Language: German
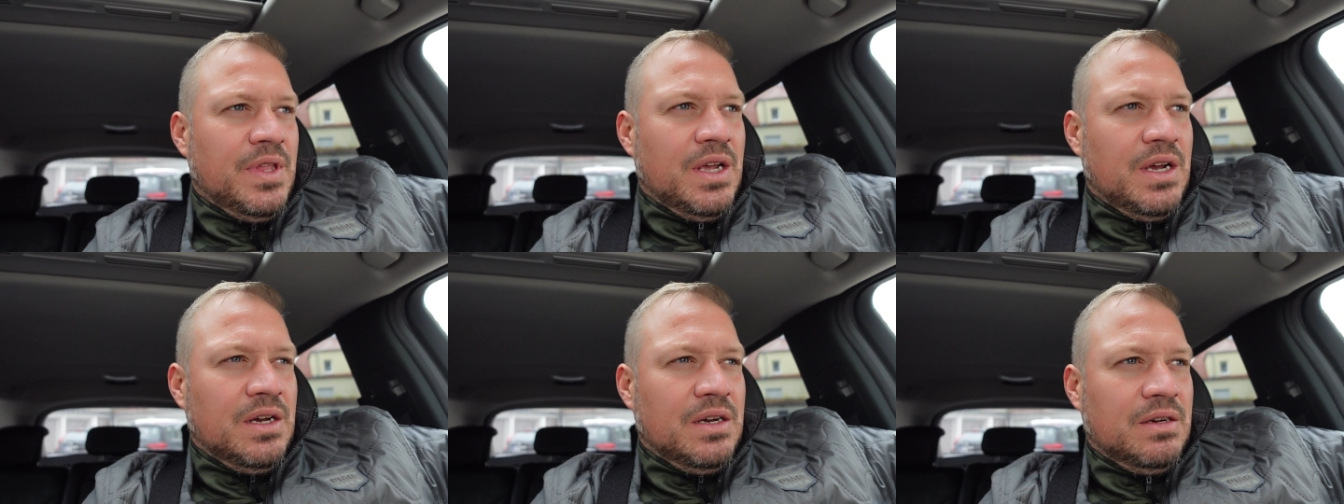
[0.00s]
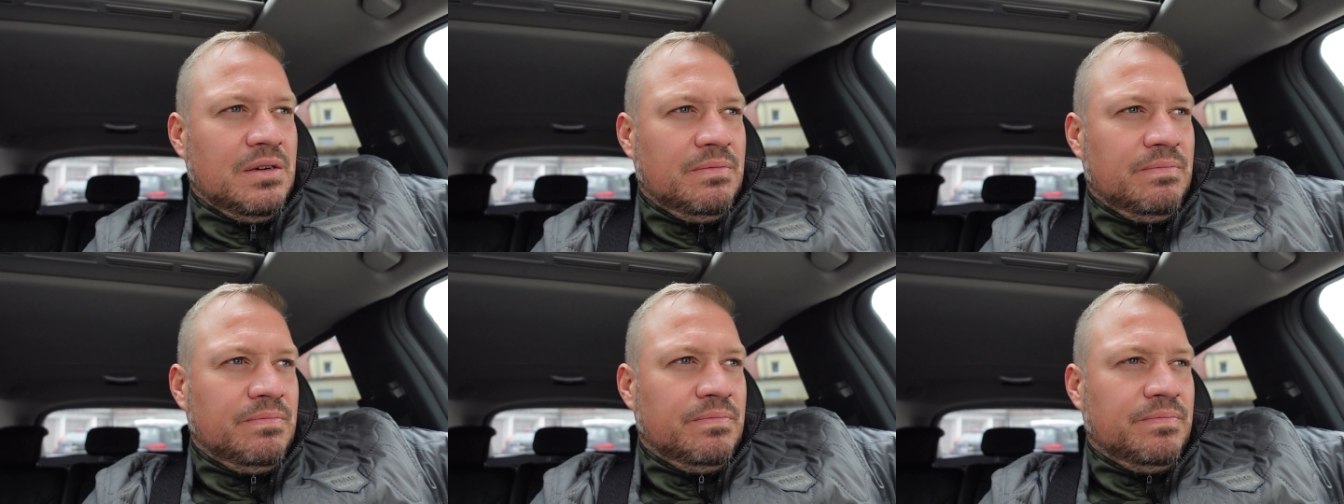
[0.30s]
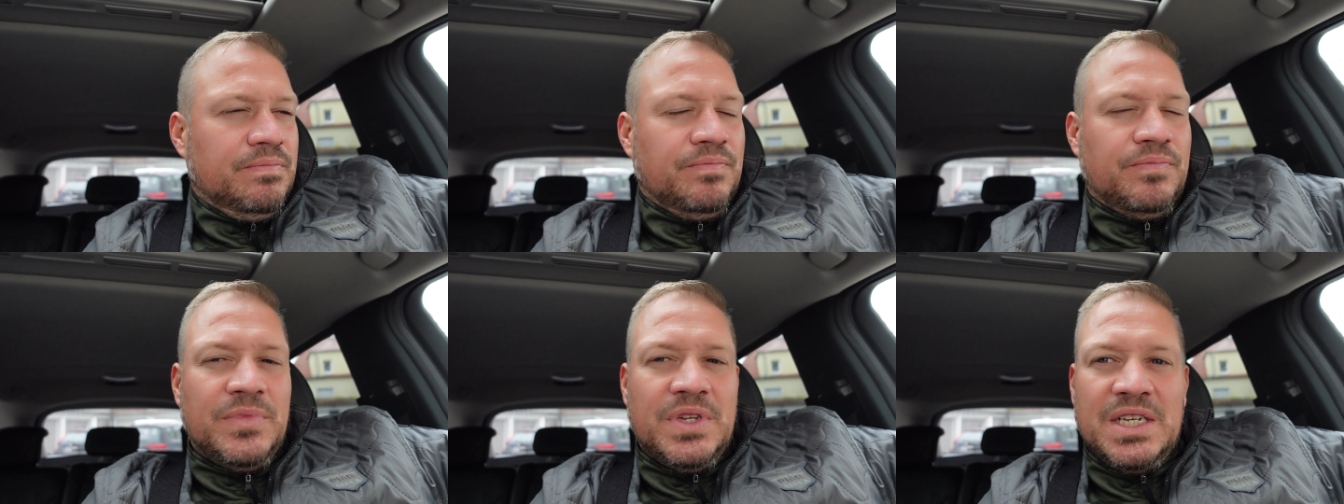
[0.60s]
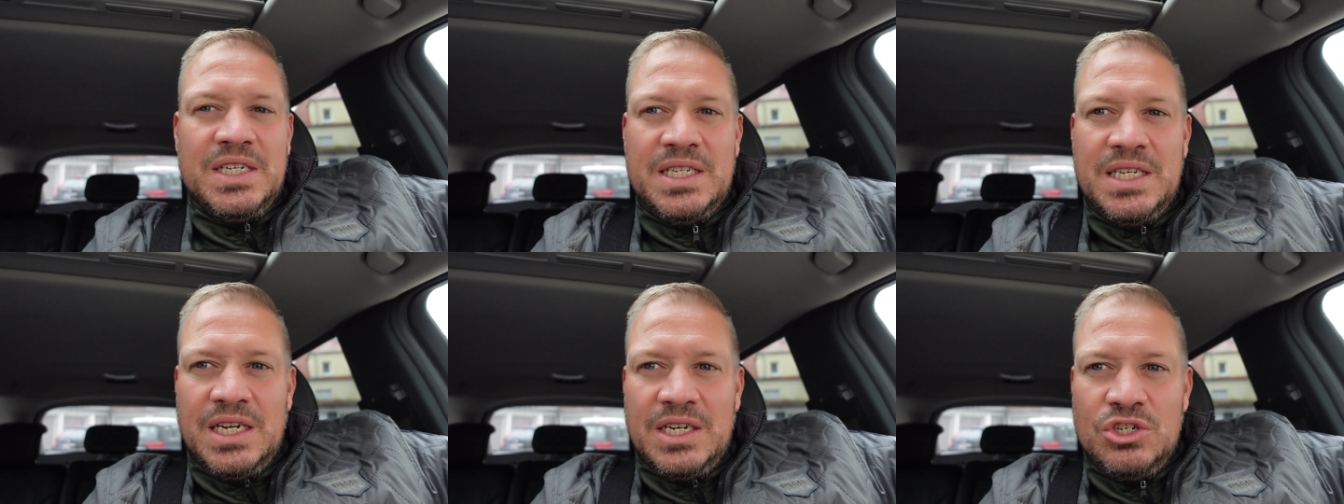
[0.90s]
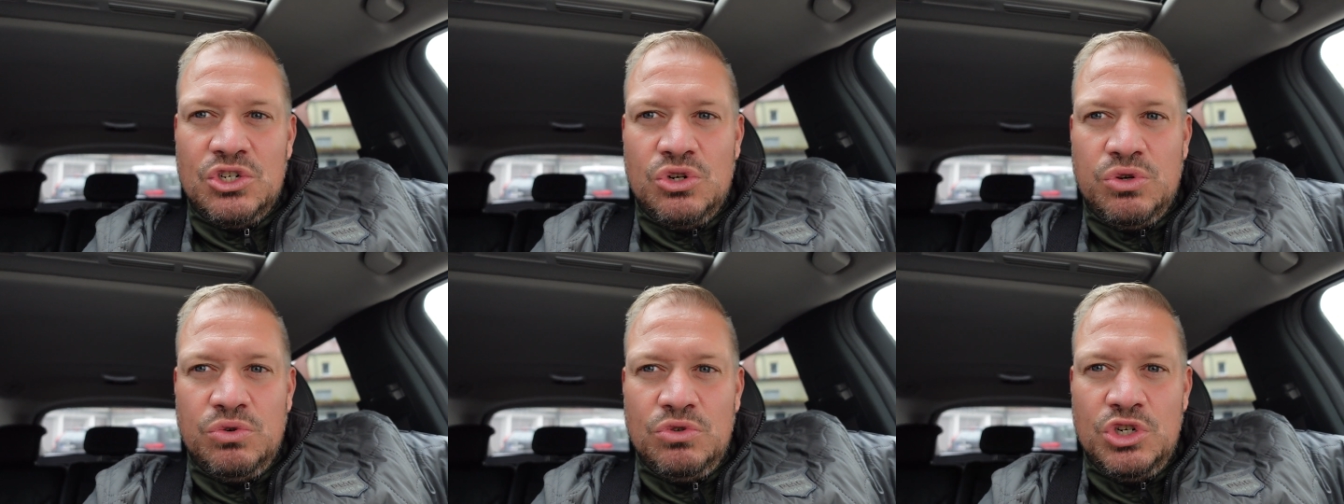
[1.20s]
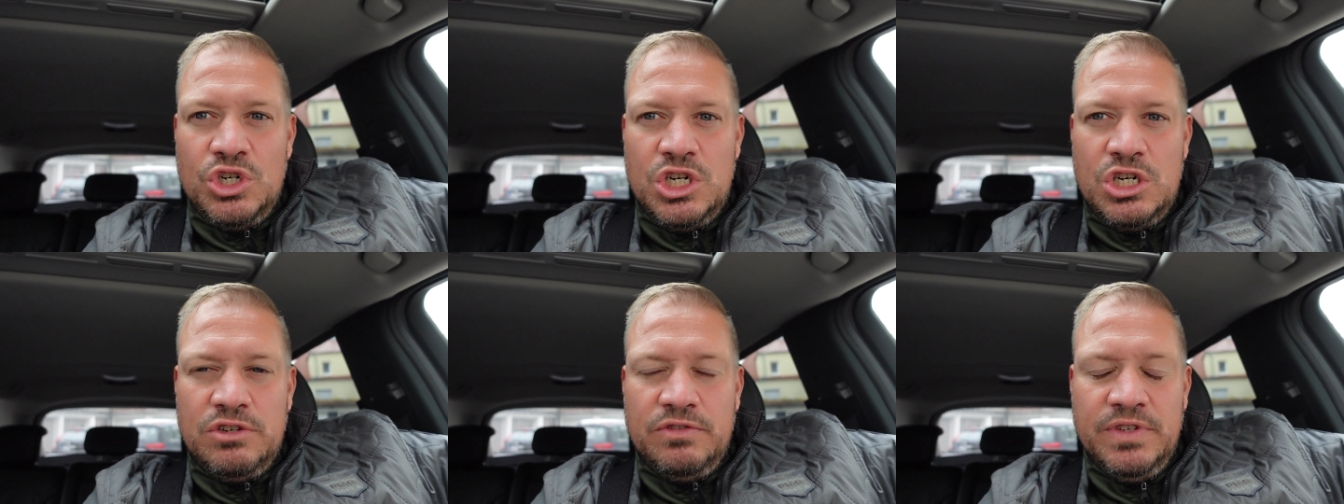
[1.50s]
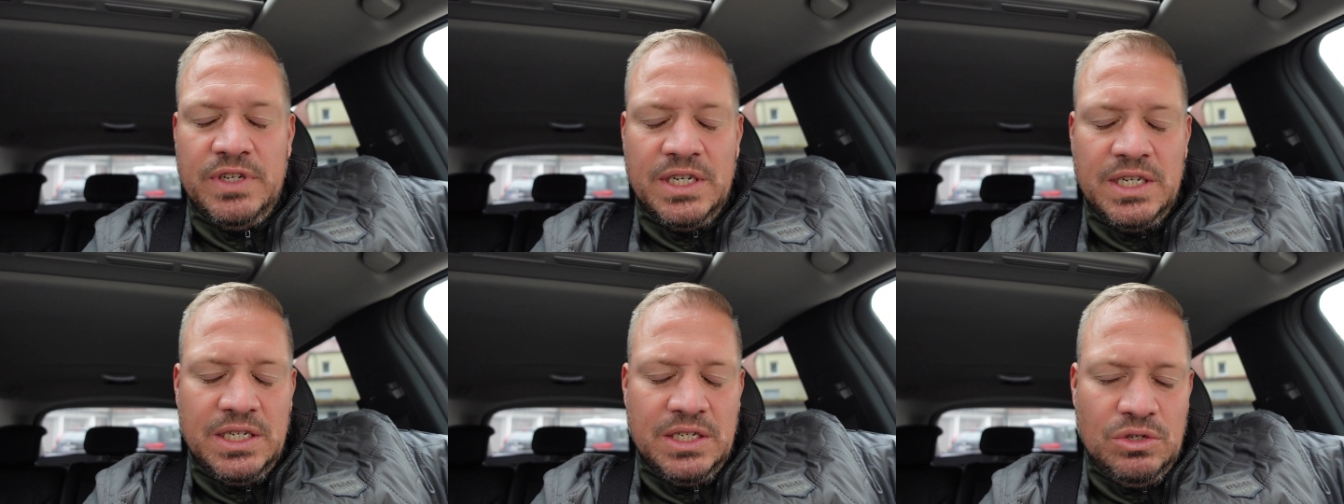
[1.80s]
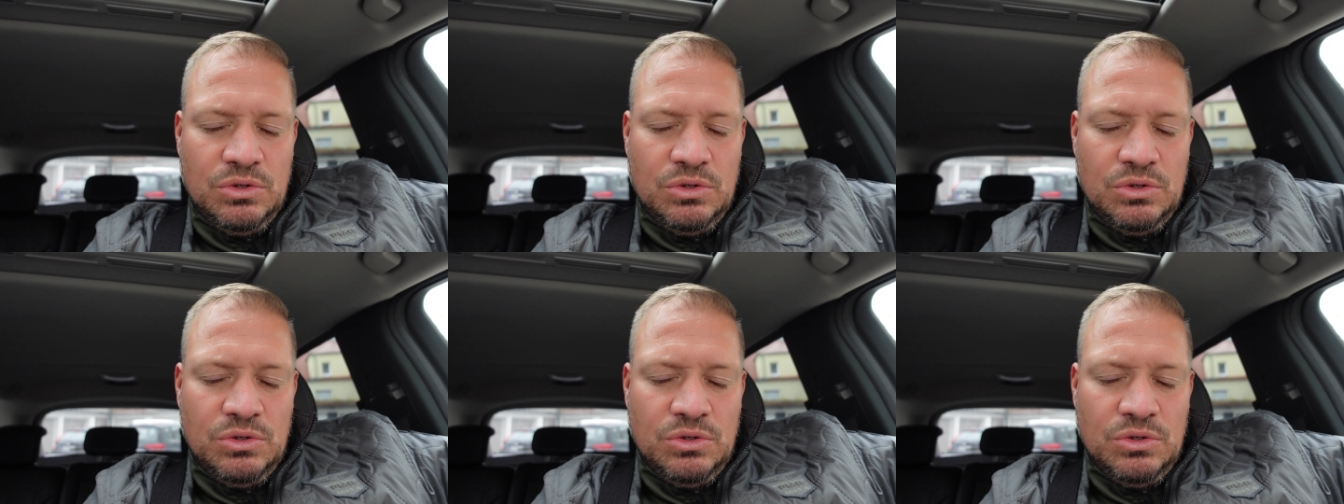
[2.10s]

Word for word: ähm, ist dann schon schwierig